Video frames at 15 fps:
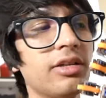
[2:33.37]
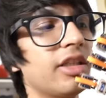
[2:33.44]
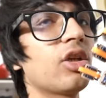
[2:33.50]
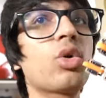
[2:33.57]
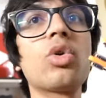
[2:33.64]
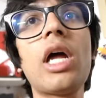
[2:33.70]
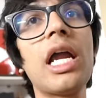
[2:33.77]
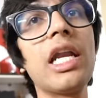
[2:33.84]

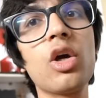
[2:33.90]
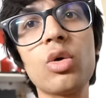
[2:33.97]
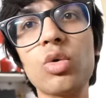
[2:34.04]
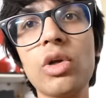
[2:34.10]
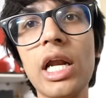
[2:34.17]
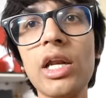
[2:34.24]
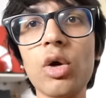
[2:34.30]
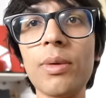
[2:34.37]
जैसे कुनाली
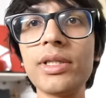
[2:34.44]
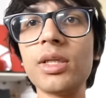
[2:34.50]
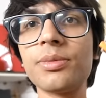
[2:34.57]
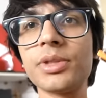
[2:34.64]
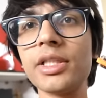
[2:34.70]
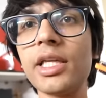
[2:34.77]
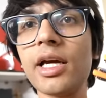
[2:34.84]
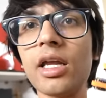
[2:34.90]
कुनाली को भाई जब
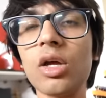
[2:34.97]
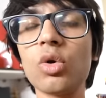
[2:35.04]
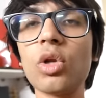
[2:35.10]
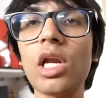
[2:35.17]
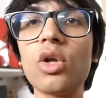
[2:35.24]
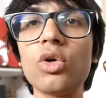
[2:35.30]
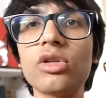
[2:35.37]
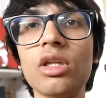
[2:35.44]
से देखा ना
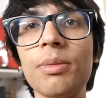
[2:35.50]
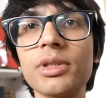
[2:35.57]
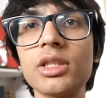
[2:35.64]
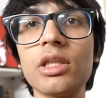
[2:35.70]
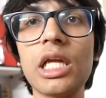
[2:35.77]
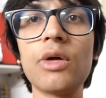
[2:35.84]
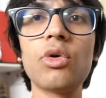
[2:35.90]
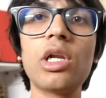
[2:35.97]
कुनाली को इतना
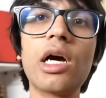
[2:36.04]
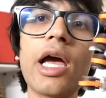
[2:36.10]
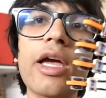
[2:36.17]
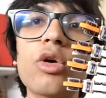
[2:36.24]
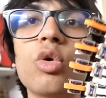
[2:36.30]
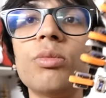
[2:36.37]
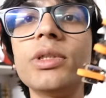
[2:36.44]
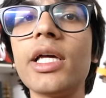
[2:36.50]
पसंद आ रहा है वो लगा
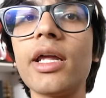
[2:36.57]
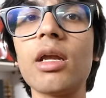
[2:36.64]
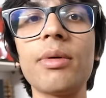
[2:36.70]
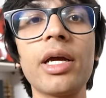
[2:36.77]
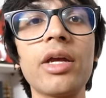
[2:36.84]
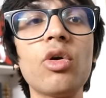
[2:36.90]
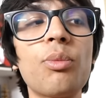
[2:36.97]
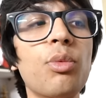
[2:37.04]
घूमे जा रहा है
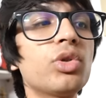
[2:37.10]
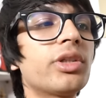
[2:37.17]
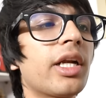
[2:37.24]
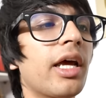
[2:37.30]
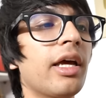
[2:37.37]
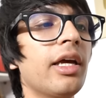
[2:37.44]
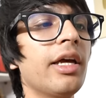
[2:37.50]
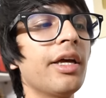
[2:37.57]
भाई वो पूछ
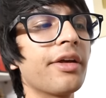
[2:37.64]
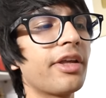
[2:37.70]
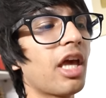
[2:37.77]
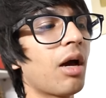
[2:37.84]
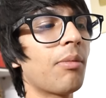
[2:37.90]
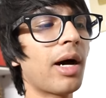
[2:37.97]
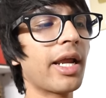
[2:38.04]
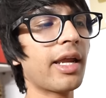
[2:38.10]
रहा है कि
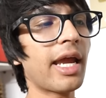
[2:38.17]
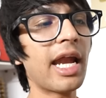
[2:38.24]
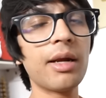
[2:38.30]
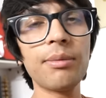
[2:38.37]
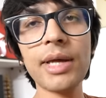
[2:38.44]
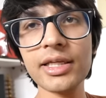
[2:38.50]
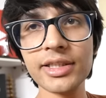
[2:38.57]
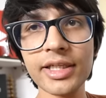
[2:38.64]
हमारे
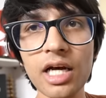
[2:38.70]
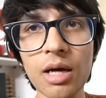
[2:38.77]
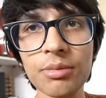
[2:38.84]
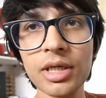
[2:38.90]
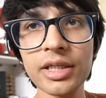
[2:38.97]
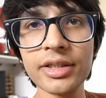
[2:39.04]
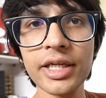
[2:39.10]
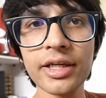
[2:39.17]
हैंड भी ऐसे ही
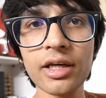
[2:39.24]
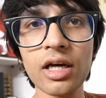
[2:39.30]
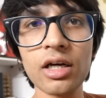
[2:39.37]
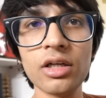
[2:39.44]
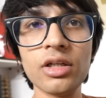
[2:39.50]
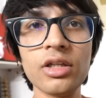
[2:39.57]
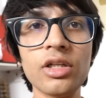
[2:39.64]
काम करते हैं क्या